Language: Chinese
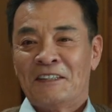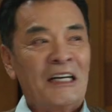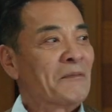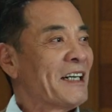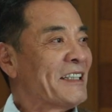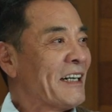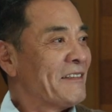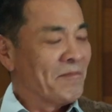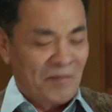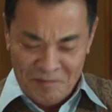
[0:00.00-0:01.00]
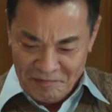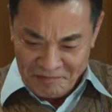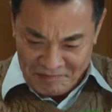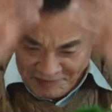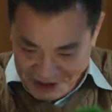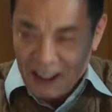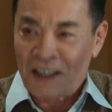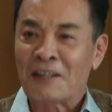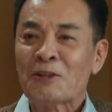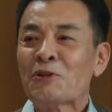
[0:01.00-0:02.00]
咱们大家
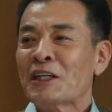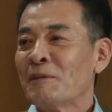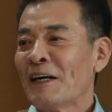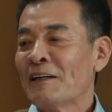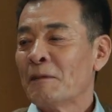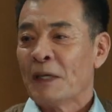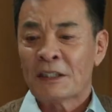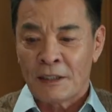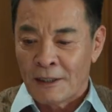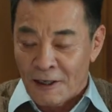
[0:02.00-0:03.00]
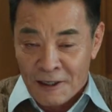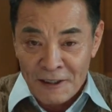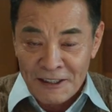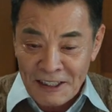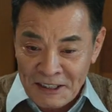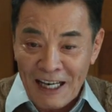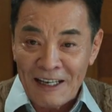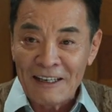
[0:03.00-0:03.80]
再合作一把，把沈二刚拿下，